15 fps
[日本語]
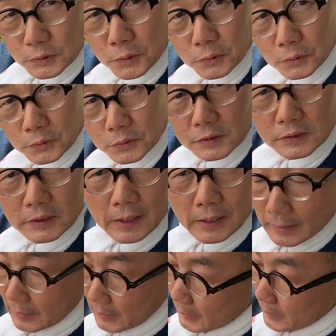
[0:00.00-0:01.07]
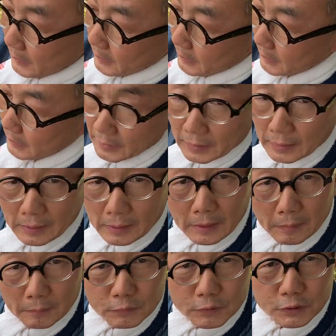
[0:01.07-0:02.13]
消毒して、
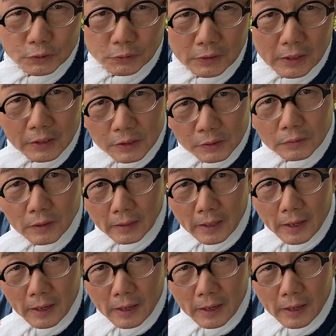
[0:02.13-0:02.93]
えー、虫をできるだけ、